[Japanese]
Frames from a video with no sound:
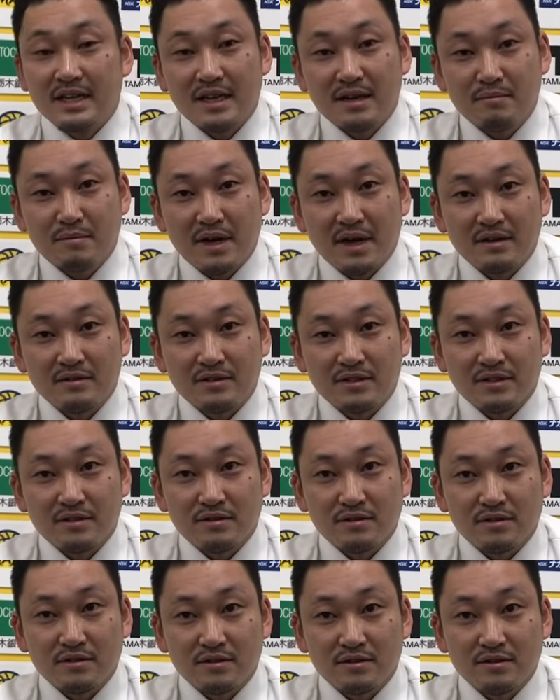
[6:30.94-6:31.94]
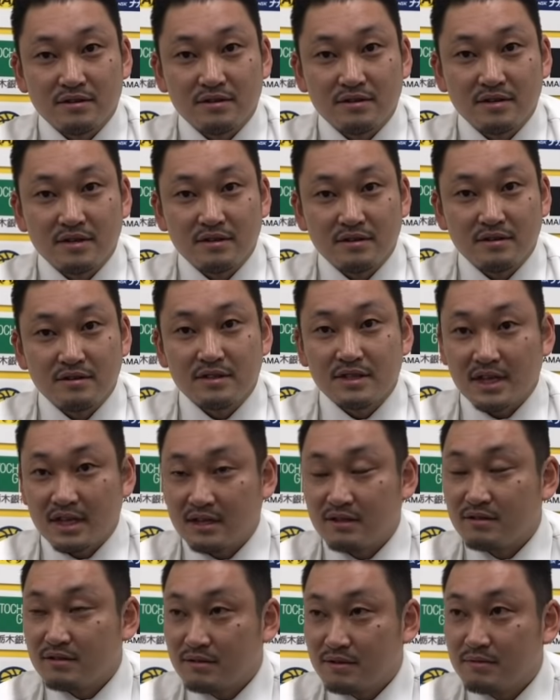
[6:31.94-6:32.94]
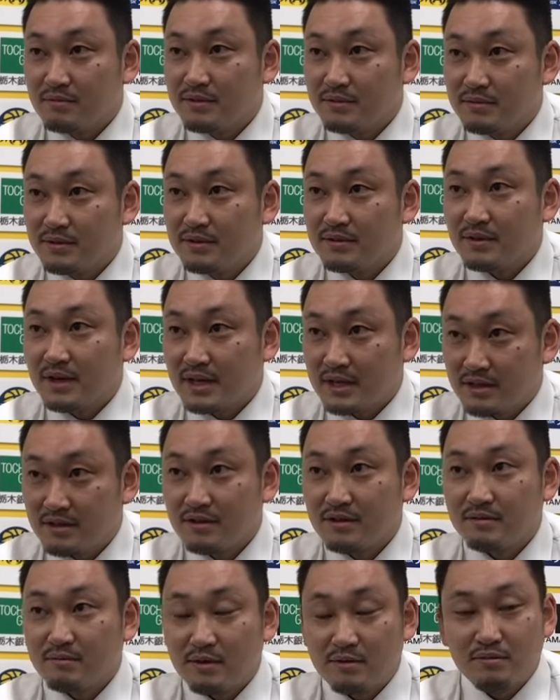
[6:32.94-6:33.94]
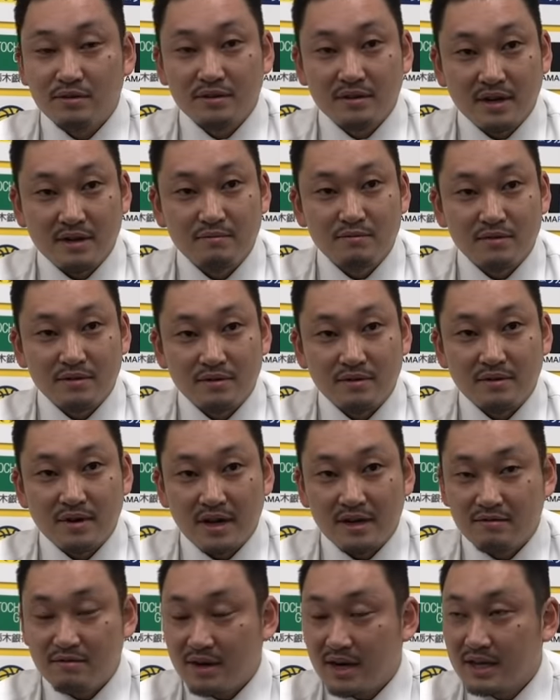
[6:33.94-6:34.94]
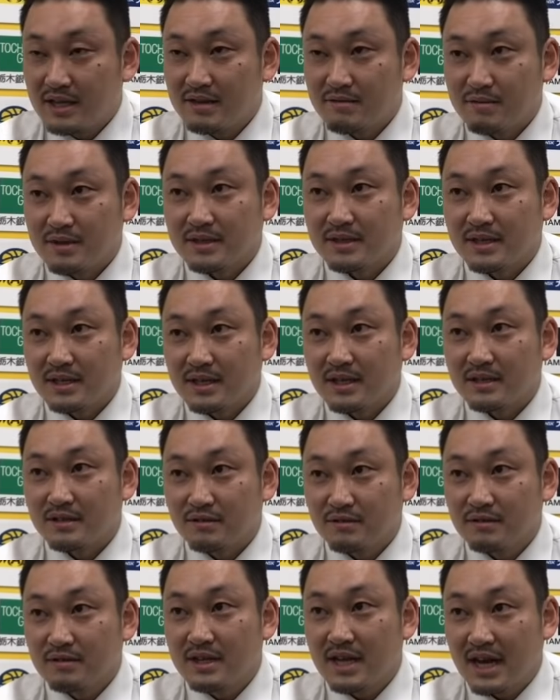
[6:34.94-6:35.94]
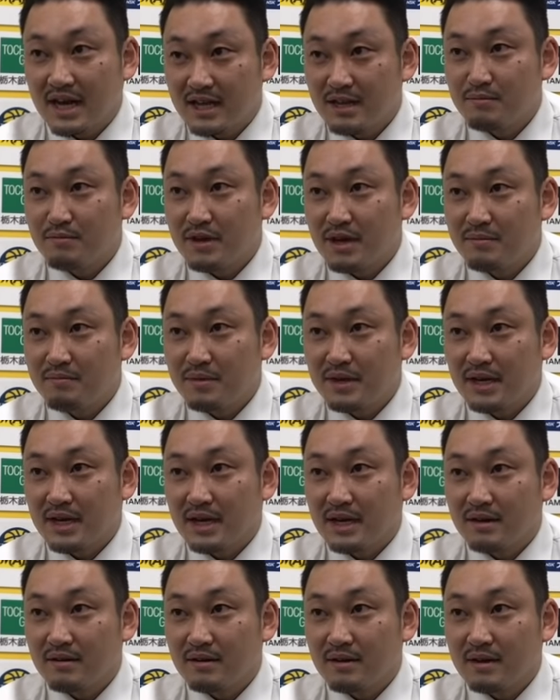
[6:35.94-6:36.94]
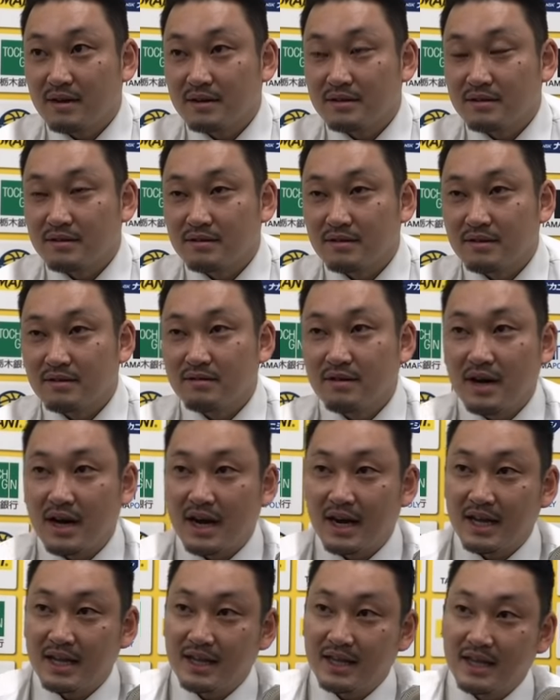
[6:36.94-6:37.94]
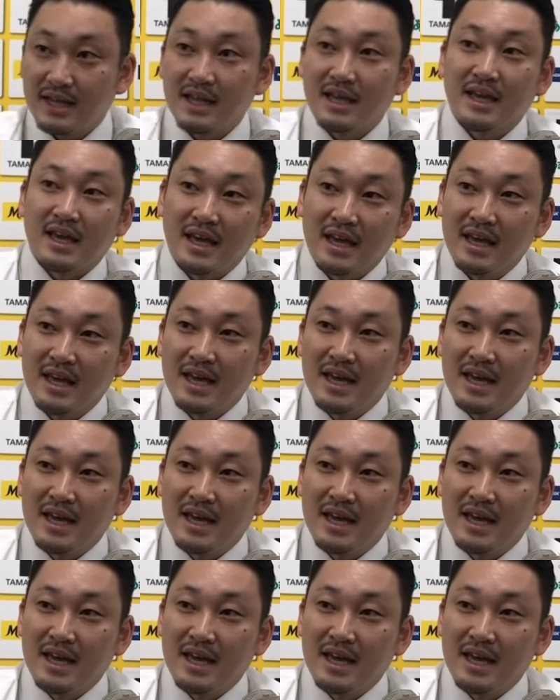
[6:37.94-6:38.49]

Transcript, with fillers: でまあ、うちのそのいろいろチケットの部分とかっていうのも僕はもうあの分かってますしそういう中でもやっぱりそれを払って